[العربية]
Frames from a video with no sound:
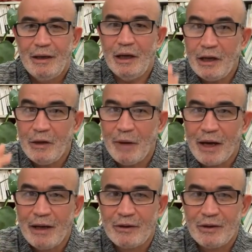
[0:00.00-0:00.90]

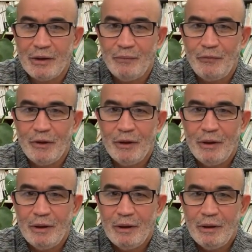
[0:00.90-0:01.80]
للإمارات
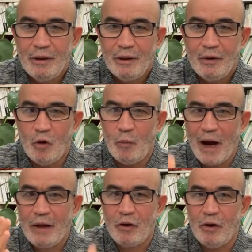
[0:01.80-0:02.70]

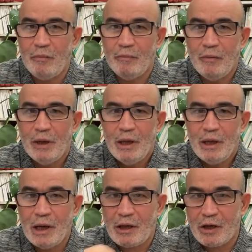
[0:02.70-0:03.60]
وبعضهم
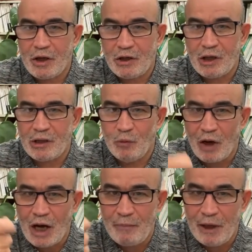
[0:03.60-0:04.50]
يتجسس
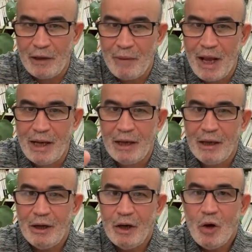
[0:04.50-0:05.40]
مقابل
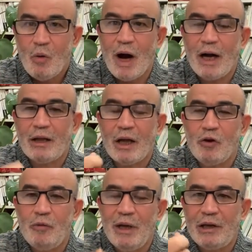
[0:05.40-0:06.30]
المال
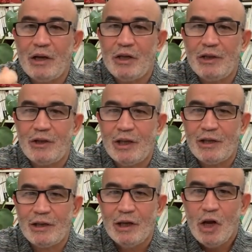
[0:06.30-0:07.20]
وأكثرهم
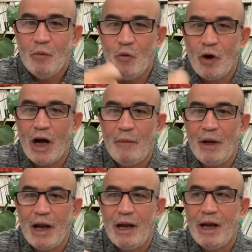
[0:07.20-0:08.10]
يتجسس
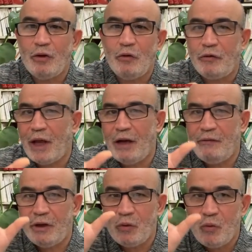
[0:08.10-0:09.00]
مقابل أن لا تفضح
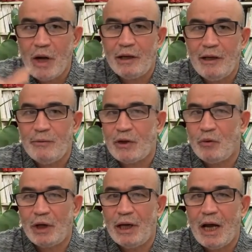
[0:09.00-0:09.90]
الفيديوهات اللي
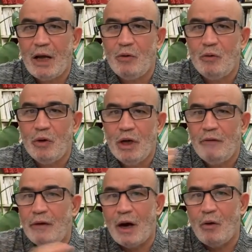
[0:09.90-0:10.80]
مصورينها له
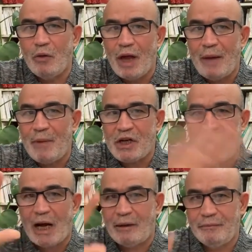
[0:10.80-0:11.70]
في أوضاع
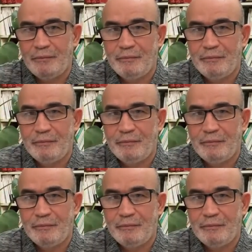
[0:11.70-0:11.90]
بشعة